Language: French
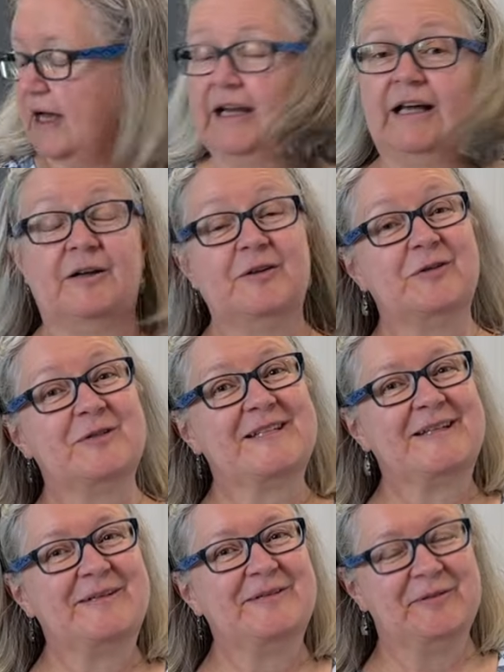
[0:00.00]
Alors,
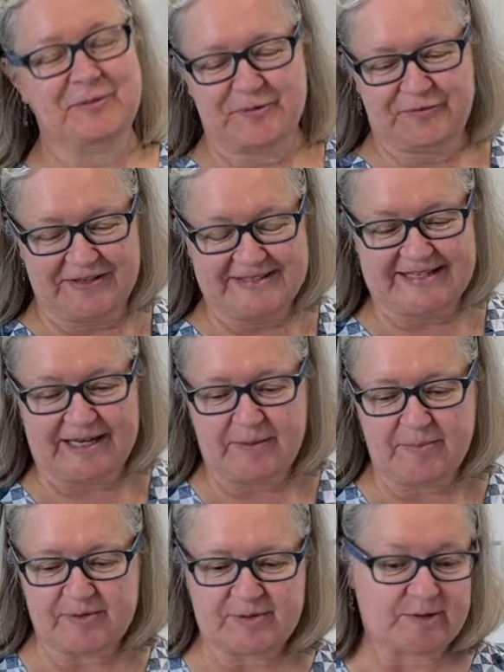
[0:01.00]
nos, fines
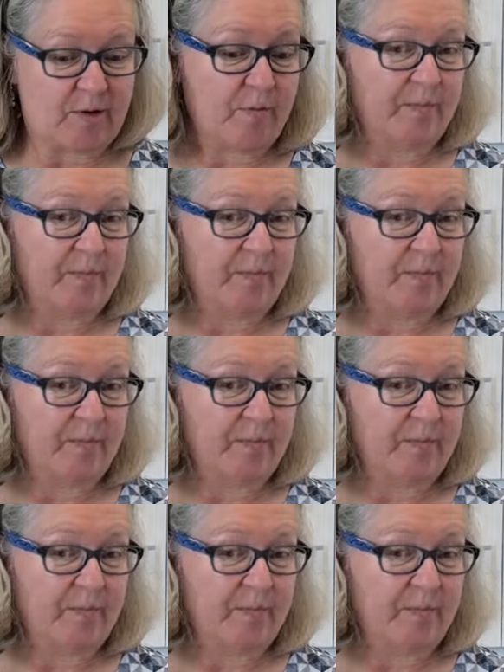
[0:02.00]
herbes sont